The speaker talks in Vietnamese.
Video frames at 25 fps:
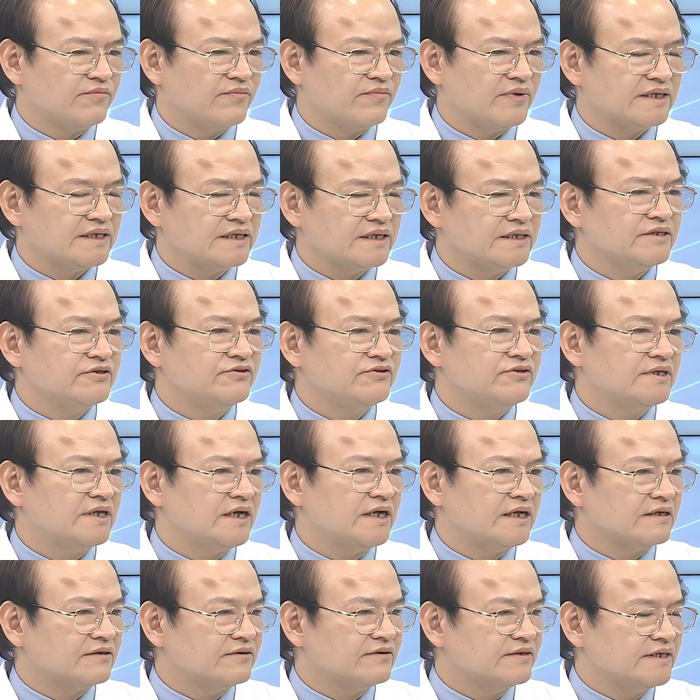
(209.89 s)
mà từ suy
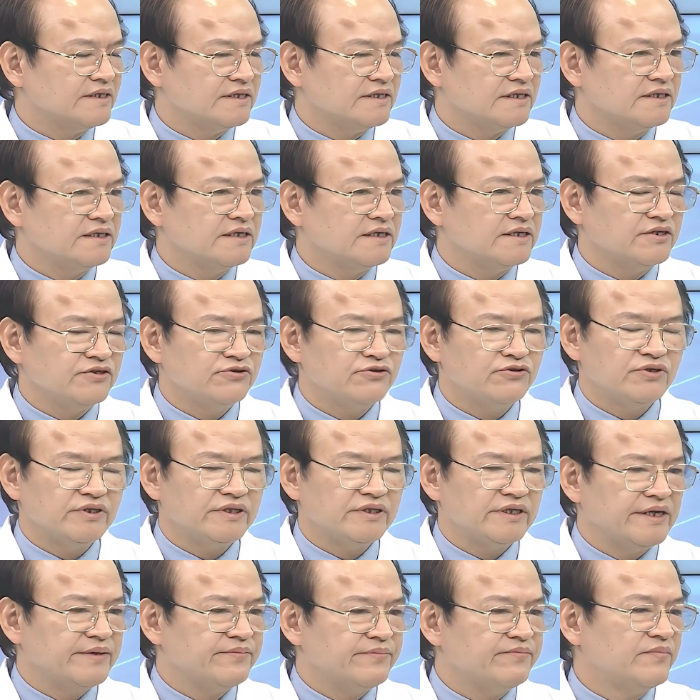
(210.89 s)
thận có thể dẫn tới
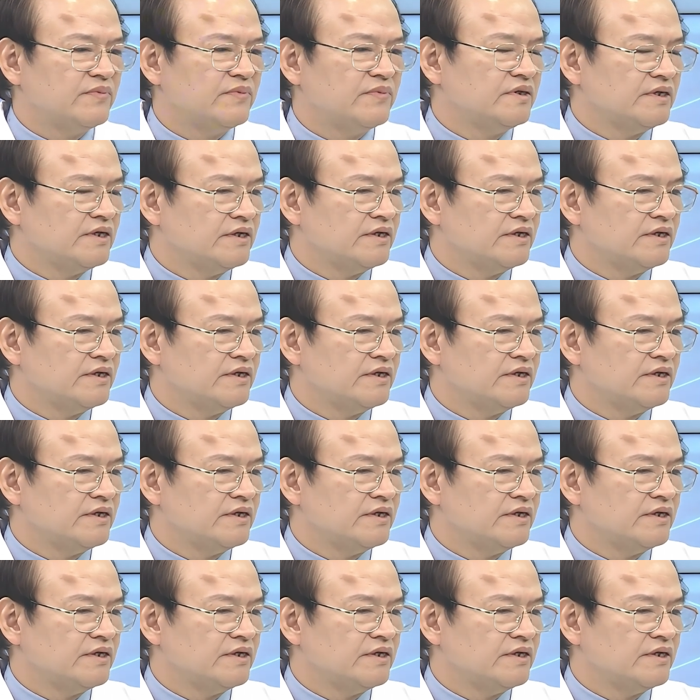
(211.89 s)
suy tim